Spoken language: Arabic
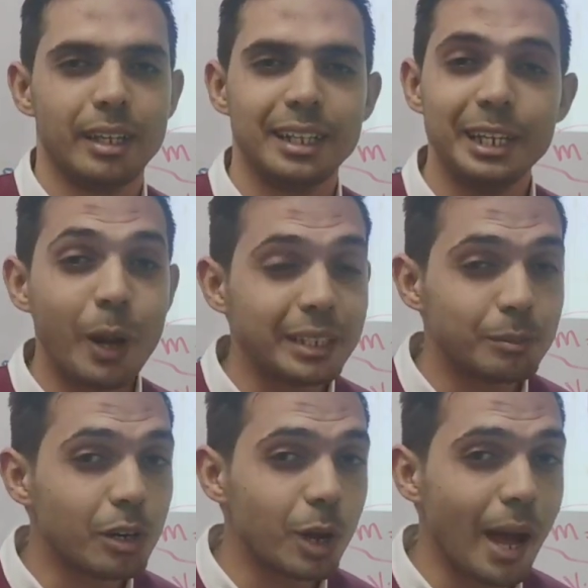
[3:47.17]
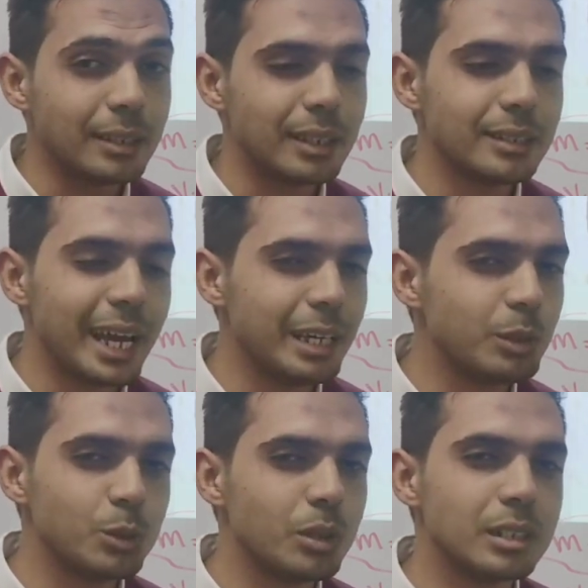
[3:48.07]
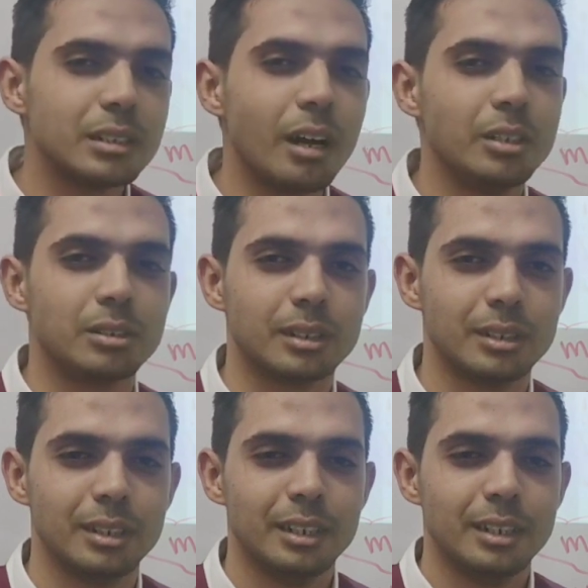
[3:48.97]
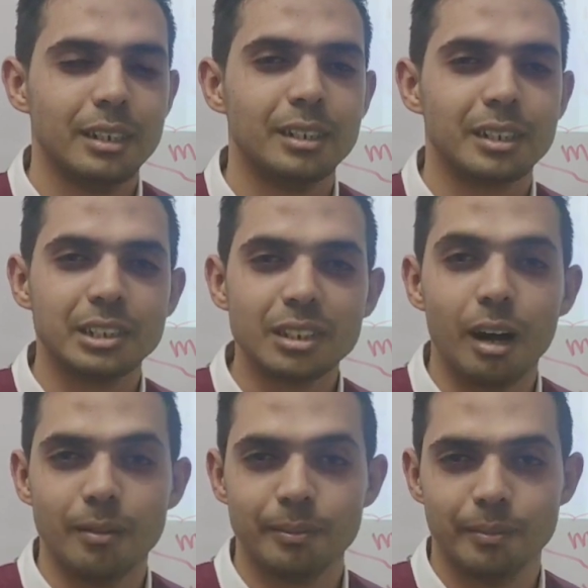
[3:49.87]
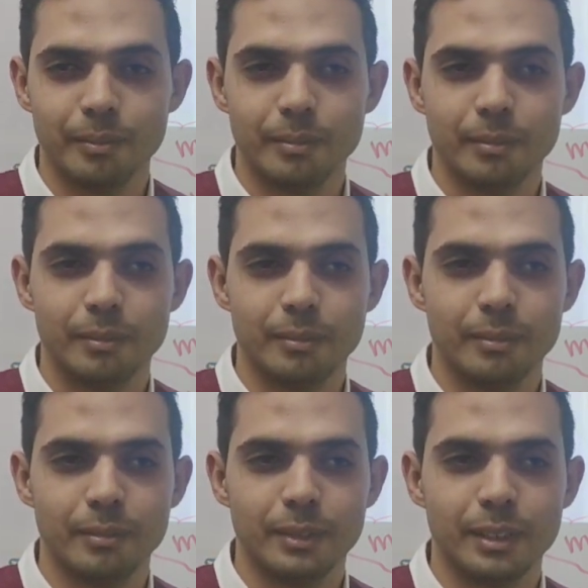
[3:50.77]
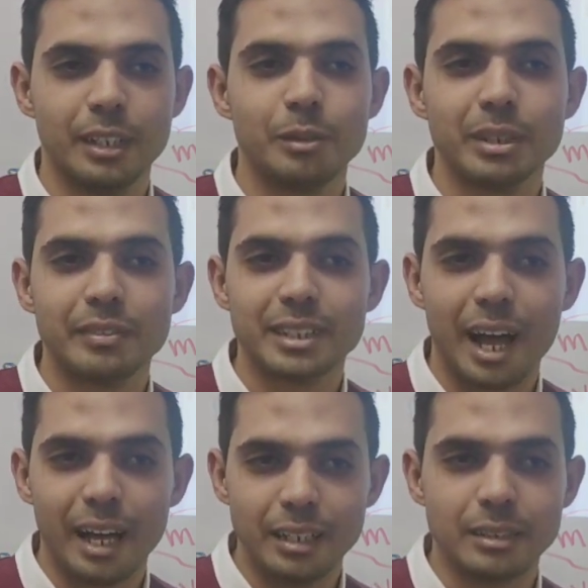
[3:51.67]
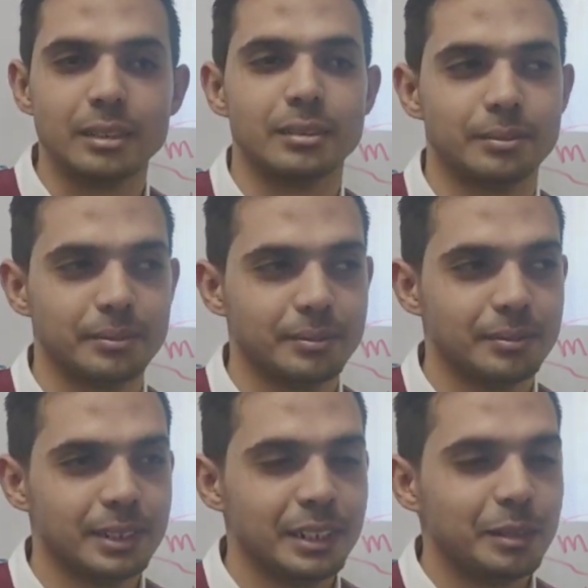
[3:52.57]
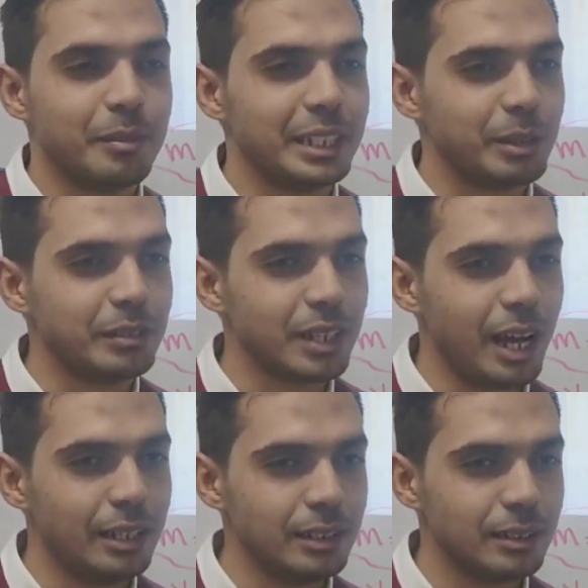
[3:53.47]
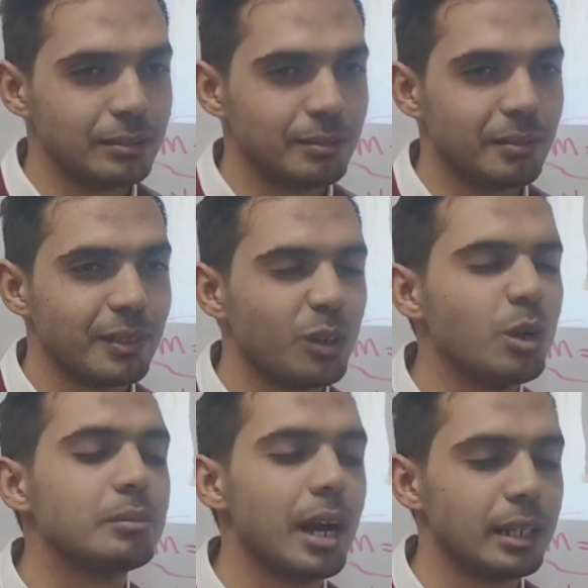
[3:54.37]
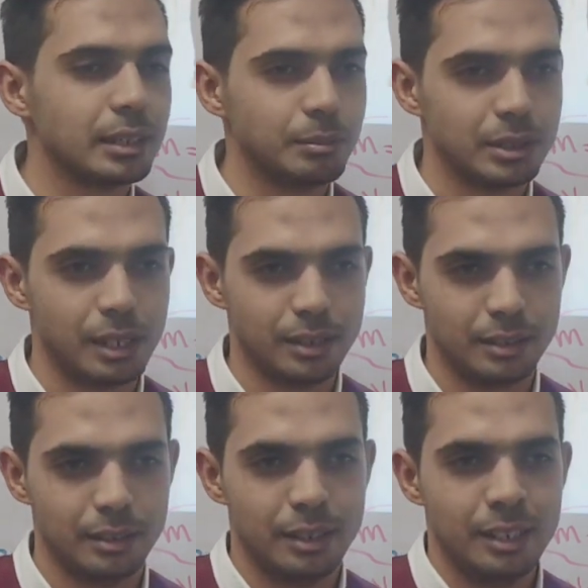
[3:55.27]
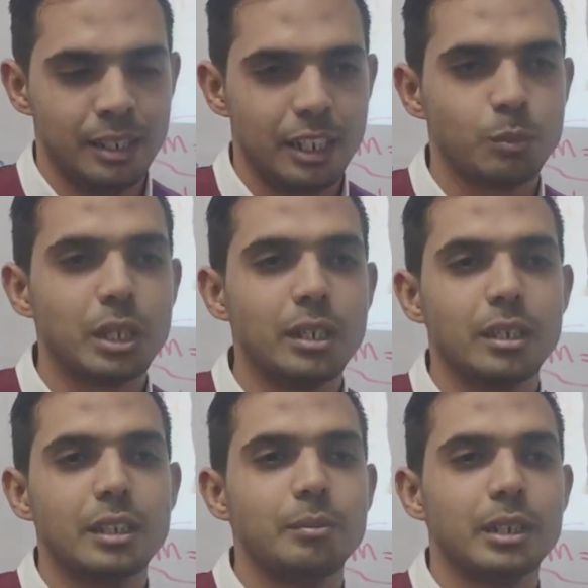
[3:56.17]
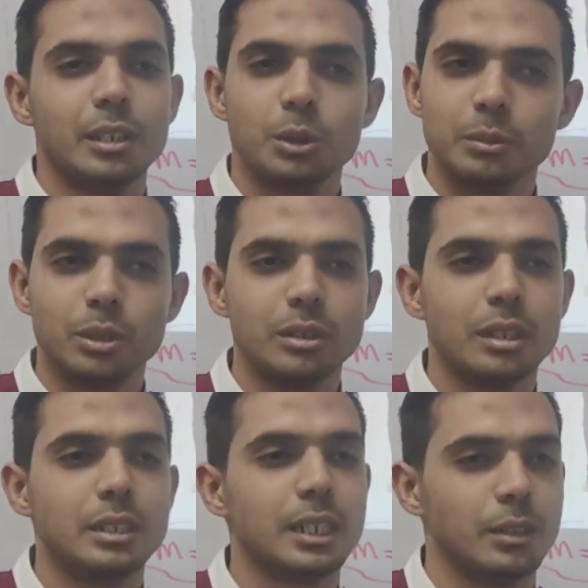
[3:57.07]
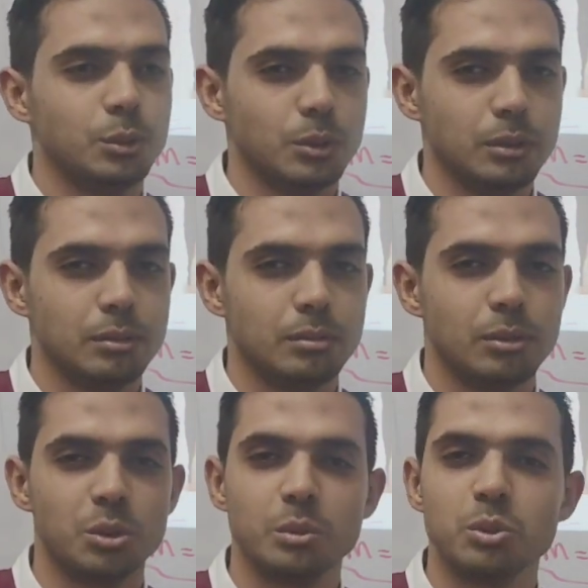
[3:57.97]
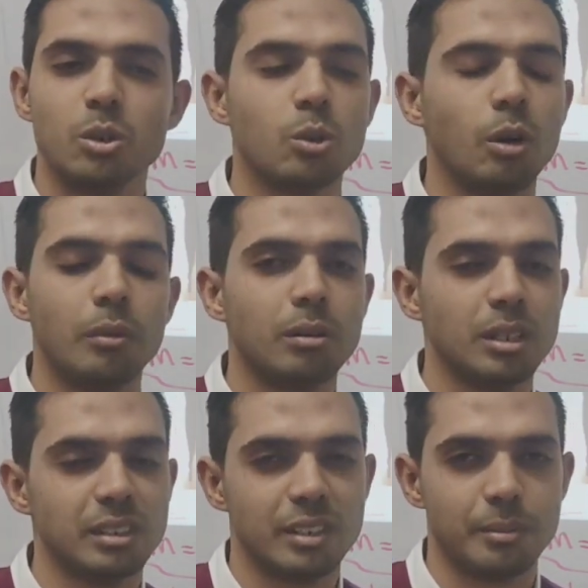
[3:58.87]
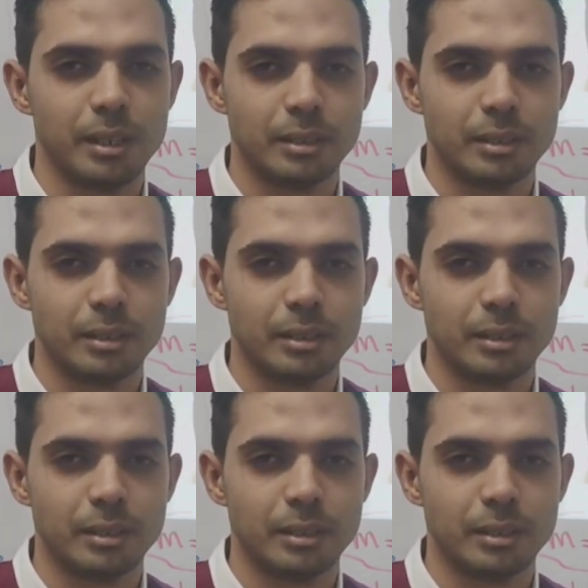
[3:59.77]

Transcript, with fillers: هتلاقي واحد مره واحده كده ايه من دول جت صحيتك قالت لك اصحى تلاقي ربنا فتح عليك كده بعد ما يفتح عليك اقعد بقى على الكتاب بتاعك انا متاكد ان انت قبل كده كنت بتقعد الثلاث ساعات دول كنت بتخرج حمار ولا انت فاهم